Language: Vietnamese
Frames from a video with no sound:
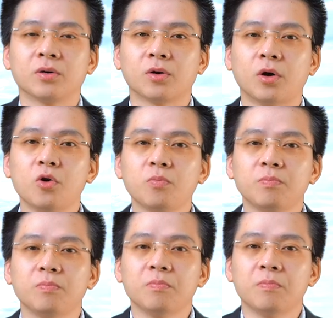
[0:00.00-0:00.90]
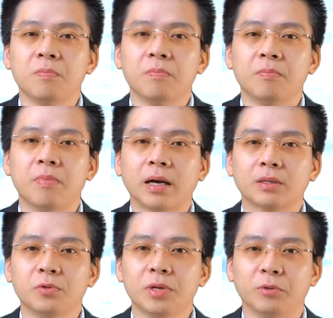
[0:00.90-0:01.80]
Có lúc bạn
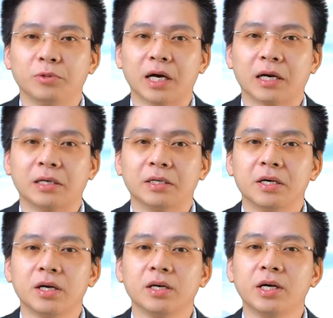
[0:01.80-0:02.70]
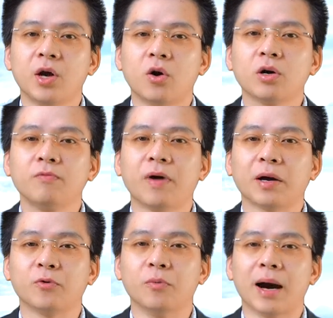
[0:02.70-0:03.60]
cũng hiểu rằng người đó không phải
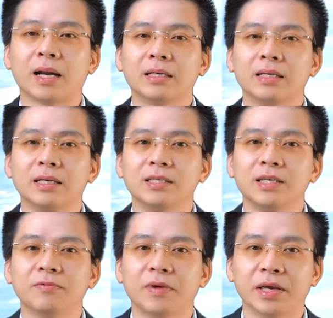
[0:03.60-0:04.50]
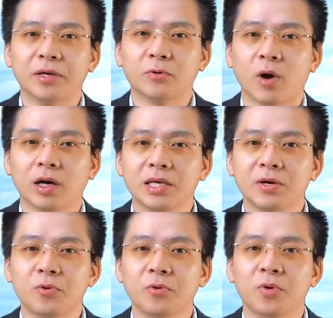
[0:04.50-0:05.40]
của bạn, nhưng vì quá
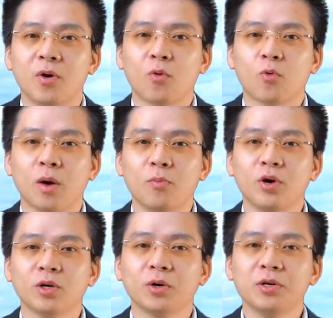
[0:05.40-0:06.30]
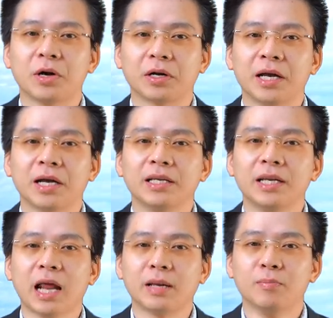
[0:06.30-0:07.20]
yêu, quá muốn có được
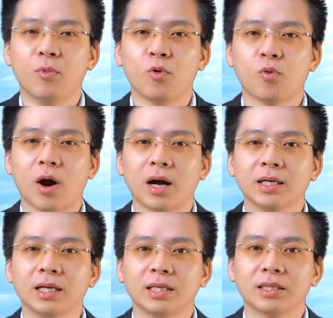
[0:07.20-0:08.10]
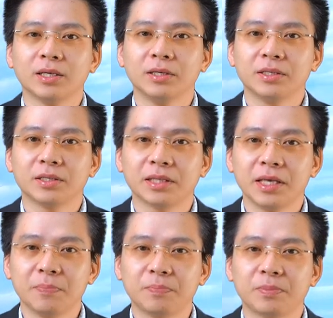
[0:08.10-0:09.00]
nên đành mù quáng tự
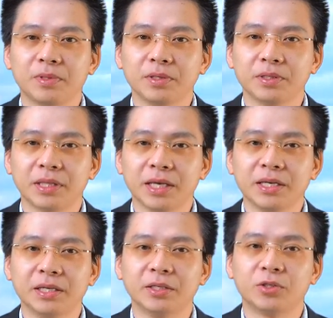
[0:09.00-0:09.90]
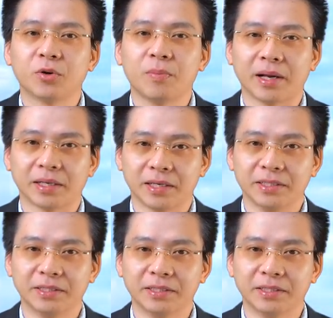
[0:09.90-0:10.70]
tiếp tự tin cho bản thân